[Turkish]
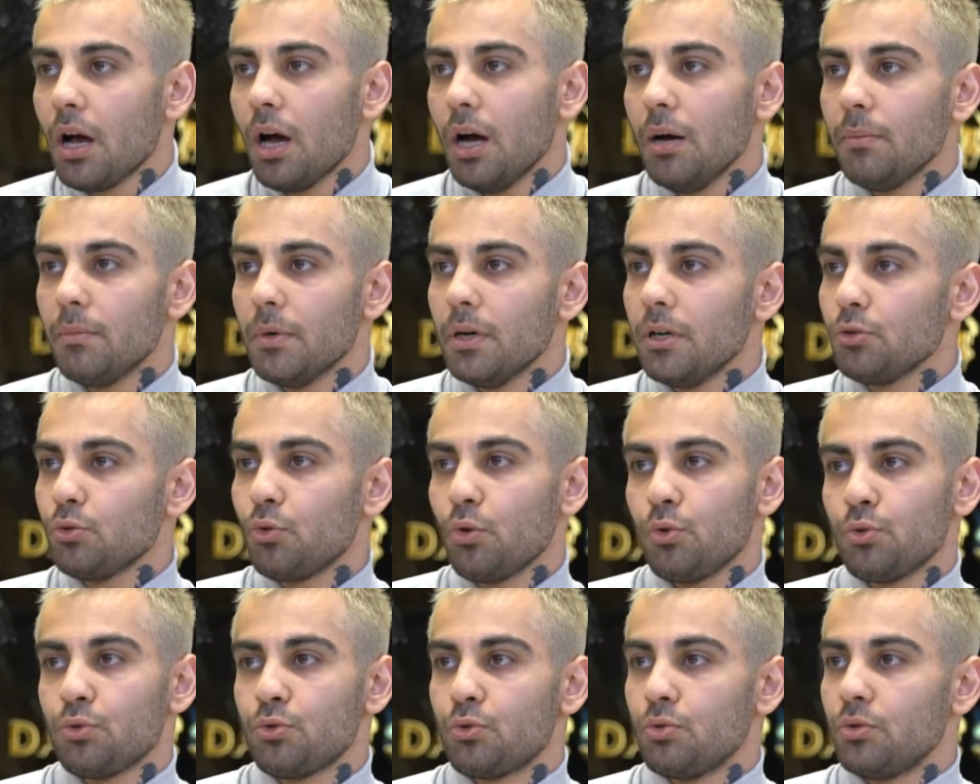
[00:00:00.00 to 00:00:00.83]
ama
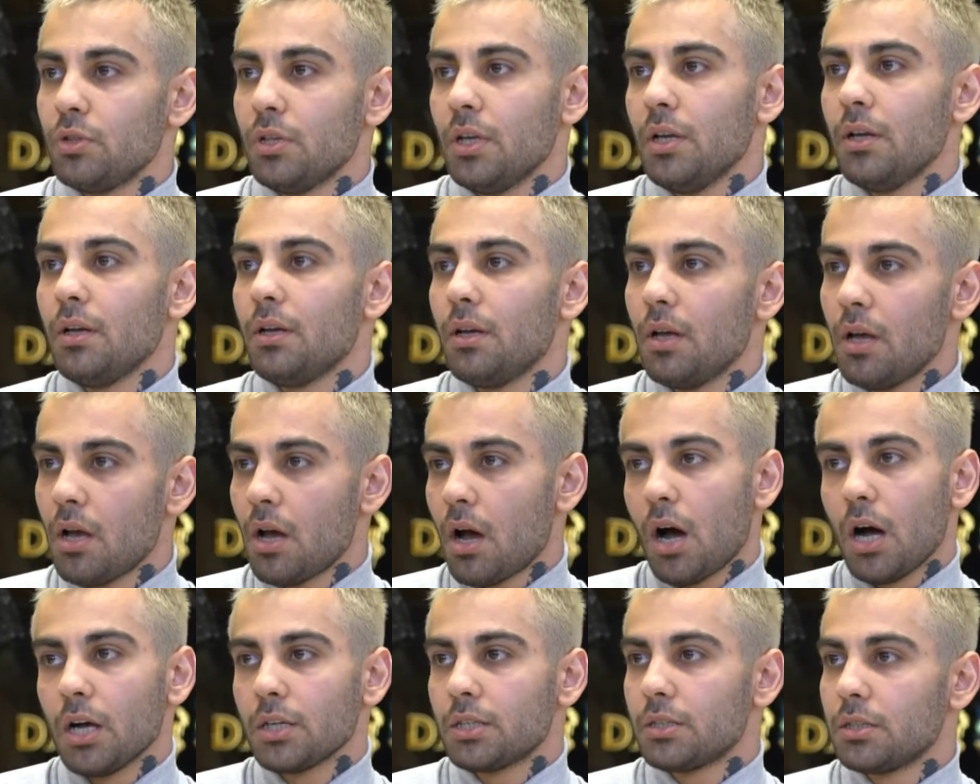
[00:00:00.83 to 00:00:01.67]
göğsünde
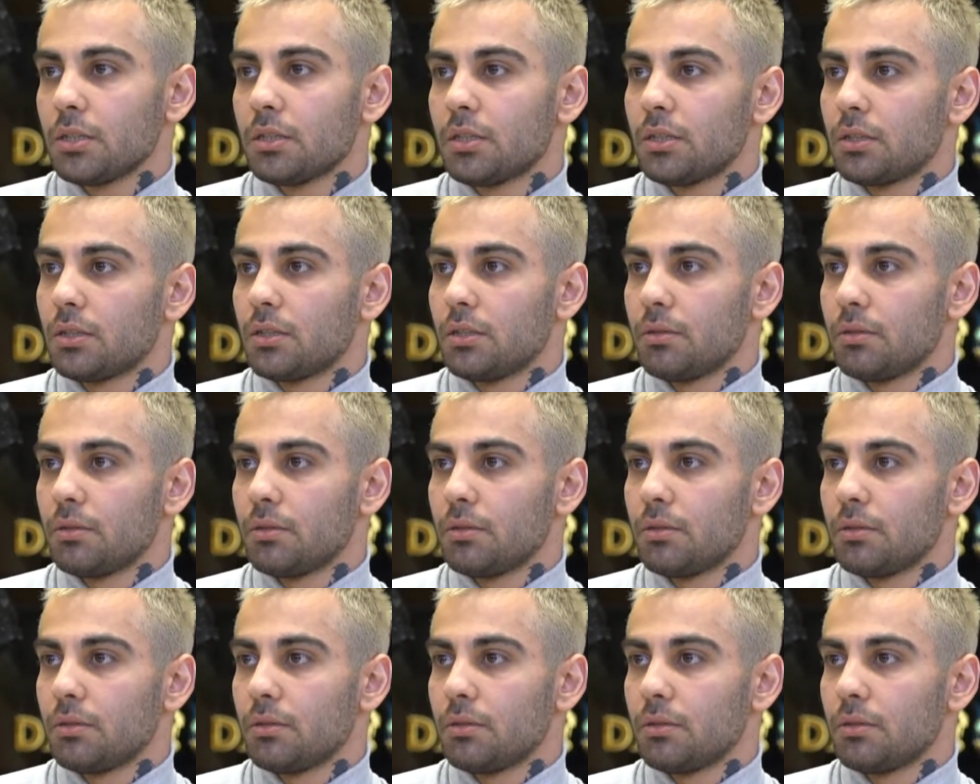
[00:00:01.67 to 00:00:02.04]
aşık